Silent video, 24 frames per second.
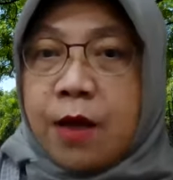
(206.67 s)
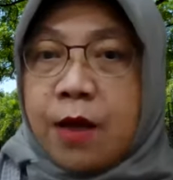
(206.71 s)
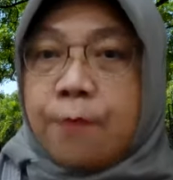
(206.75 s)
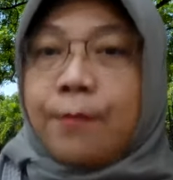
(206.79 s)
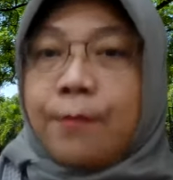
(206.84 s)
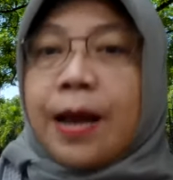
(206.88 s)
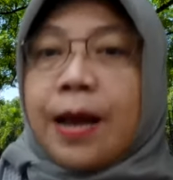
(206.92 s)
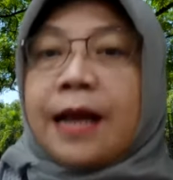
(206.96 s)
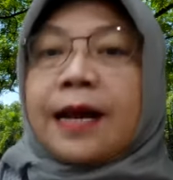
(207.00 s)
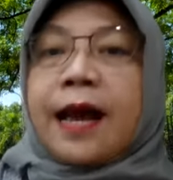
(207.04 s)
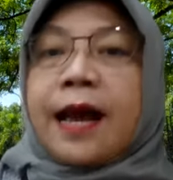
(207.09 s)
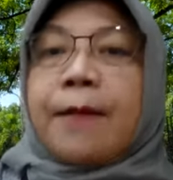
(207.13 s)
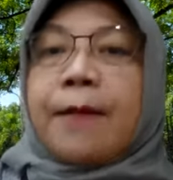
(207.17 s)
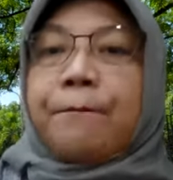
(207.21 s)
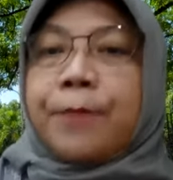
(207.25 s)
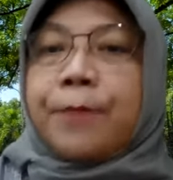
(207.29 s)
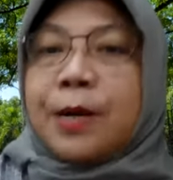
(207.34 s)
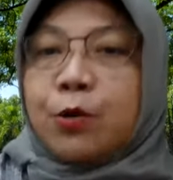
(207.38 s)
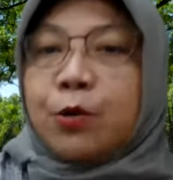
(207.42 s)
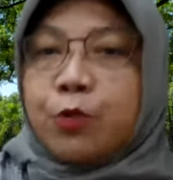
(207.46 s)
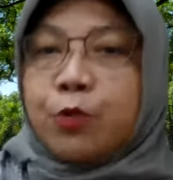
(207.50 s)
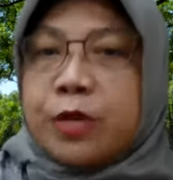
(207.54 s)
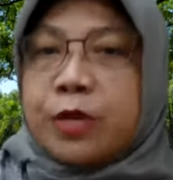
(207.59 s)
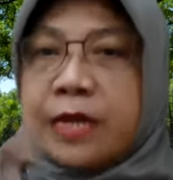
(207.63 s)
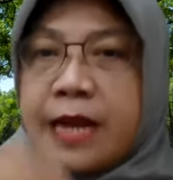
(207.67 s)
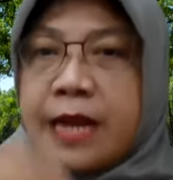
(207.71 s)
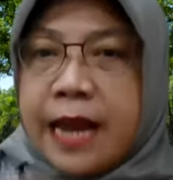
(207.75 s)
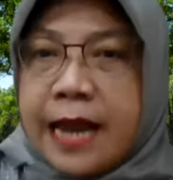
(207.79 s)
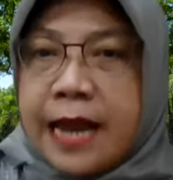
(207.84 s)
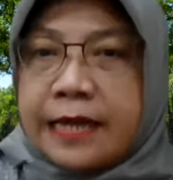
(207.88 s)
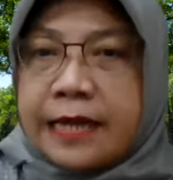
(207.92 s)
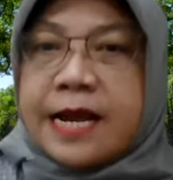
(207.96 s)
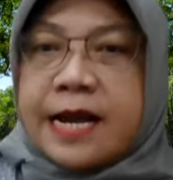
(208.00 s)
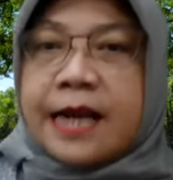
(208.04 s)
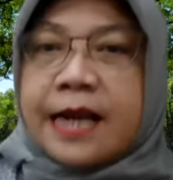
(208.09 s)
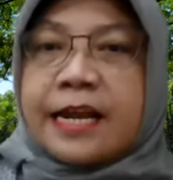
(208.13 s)
Maka
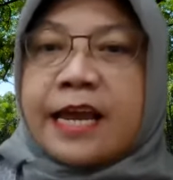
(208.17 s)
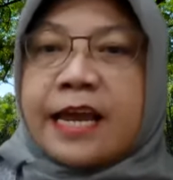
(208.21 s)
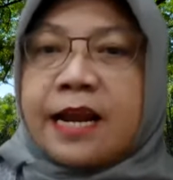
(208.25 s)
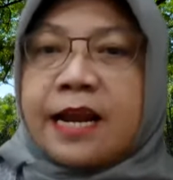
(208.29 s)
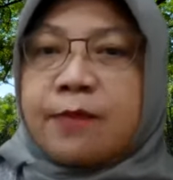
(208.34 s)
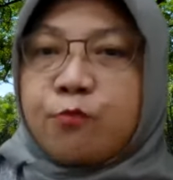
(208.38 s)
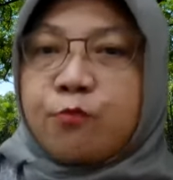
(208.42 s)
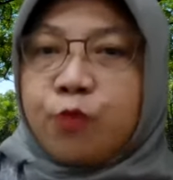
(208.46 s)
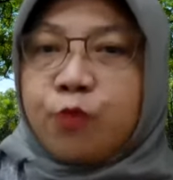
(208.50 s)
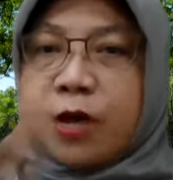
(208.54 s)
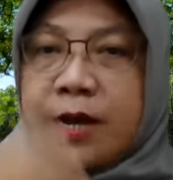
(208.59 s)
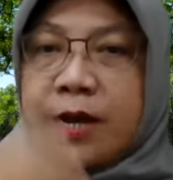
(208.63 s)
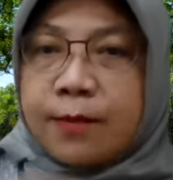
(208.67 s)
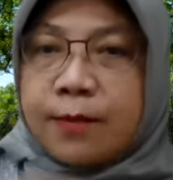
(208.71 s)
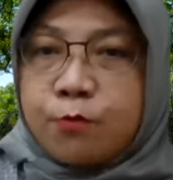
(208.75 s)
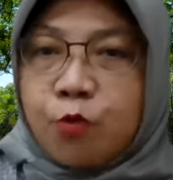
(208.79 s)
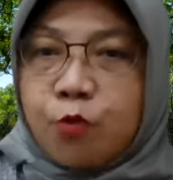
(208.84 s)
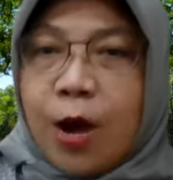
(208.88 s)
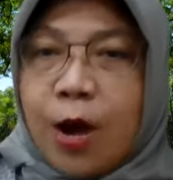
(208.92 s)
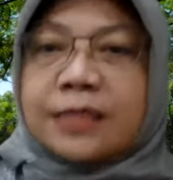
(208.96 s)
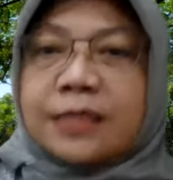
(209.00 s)
penuhilah dengan ilmu-ilmu,